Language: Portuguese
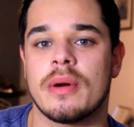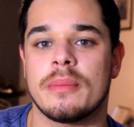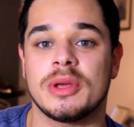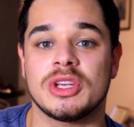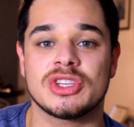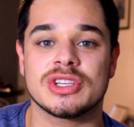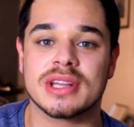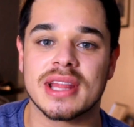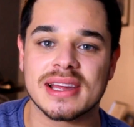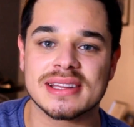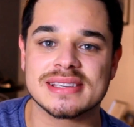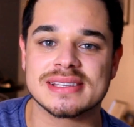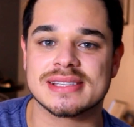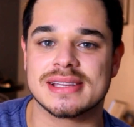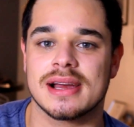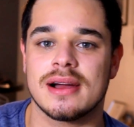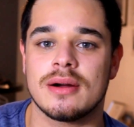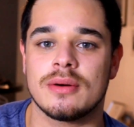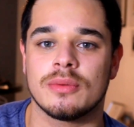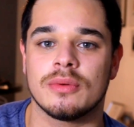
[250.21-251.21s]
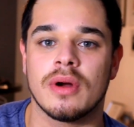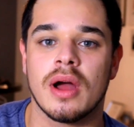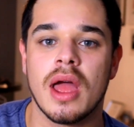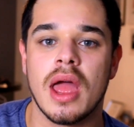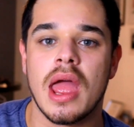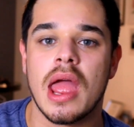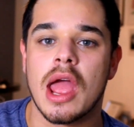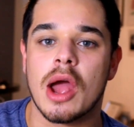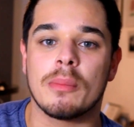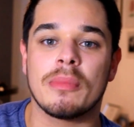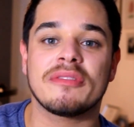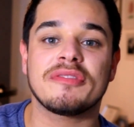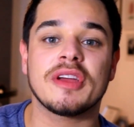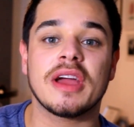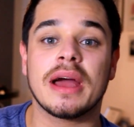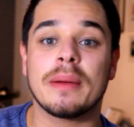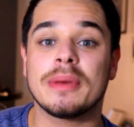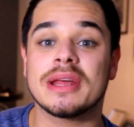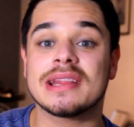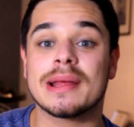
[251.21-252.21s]
A meditação é uma
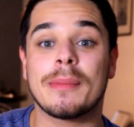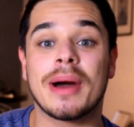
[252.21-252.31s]
ferramenta